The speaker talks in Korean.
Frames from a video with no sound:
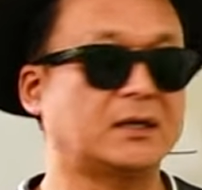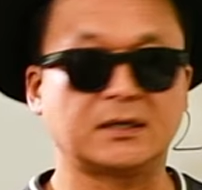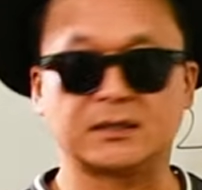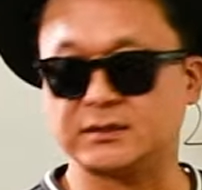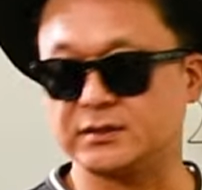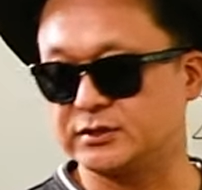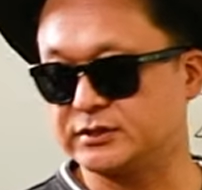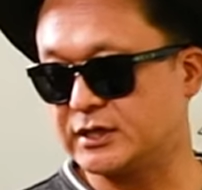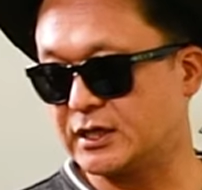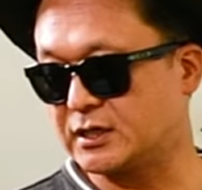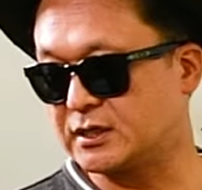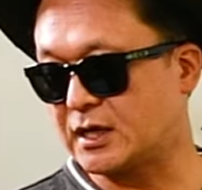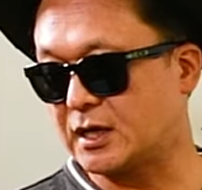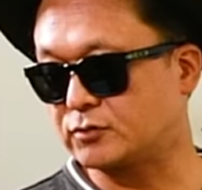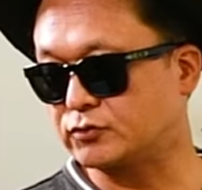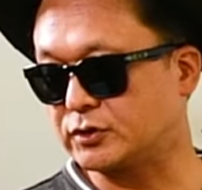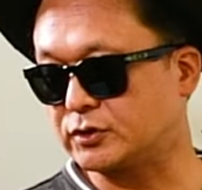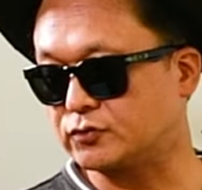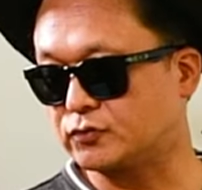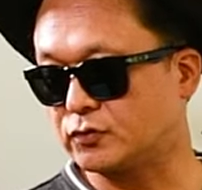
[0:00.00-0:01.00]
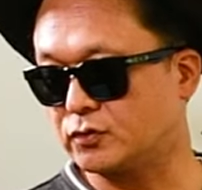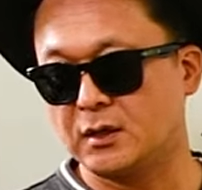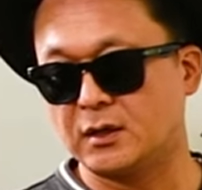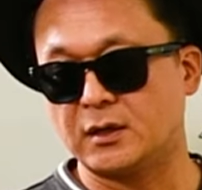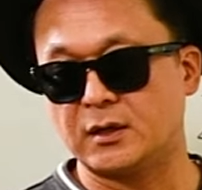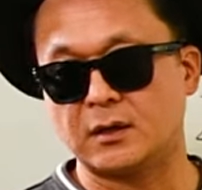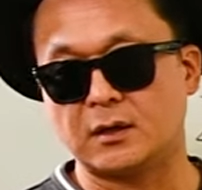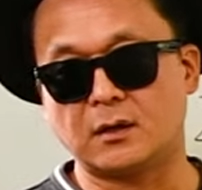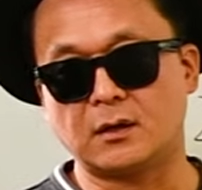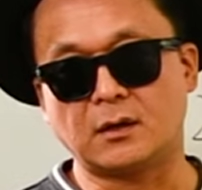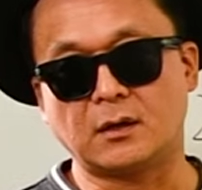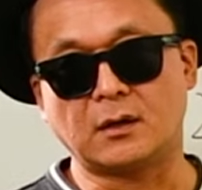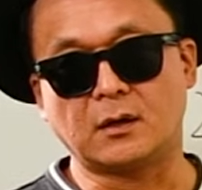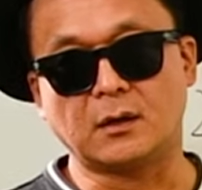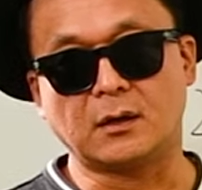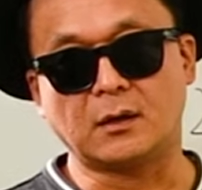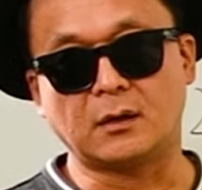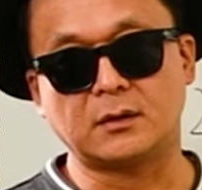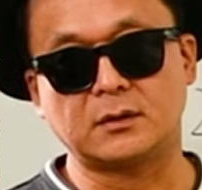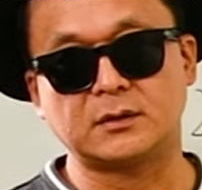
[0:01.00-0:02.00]
이런 얘기를 하고 있고
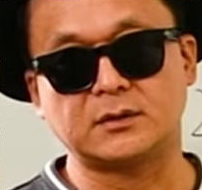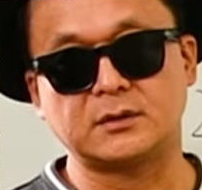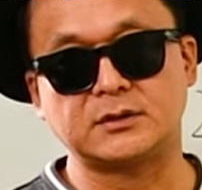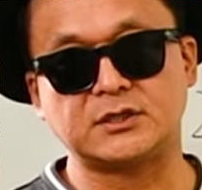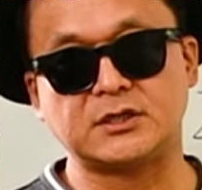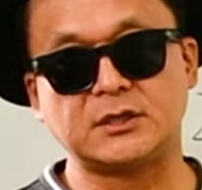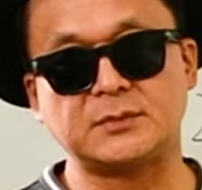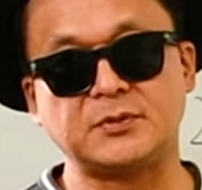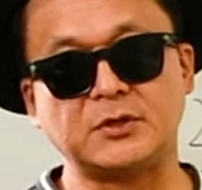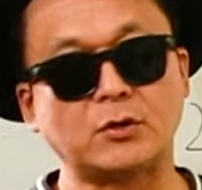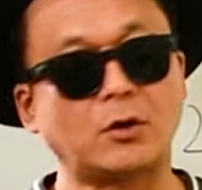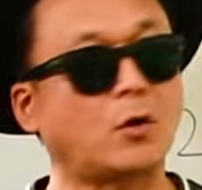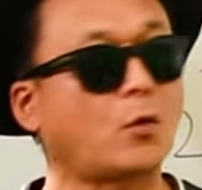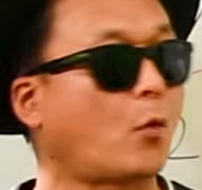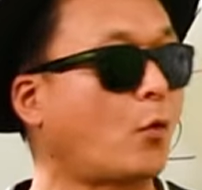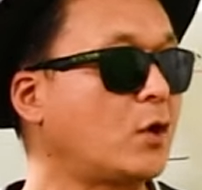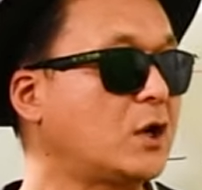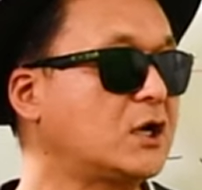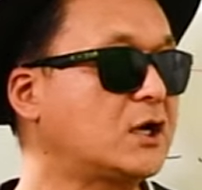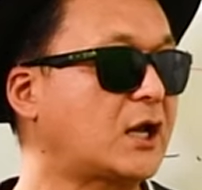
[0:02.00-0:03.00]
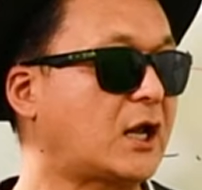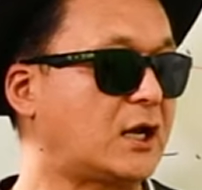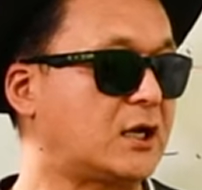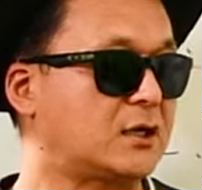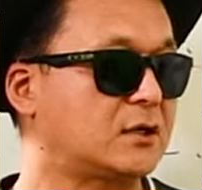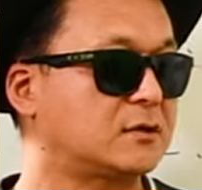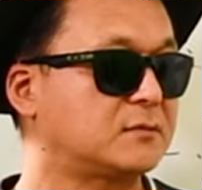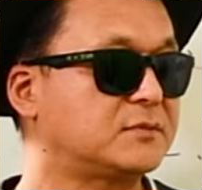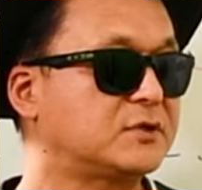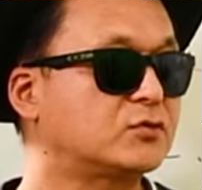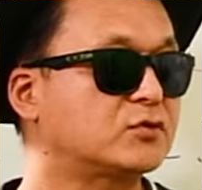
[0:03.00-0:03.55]
11월 5일 날 미국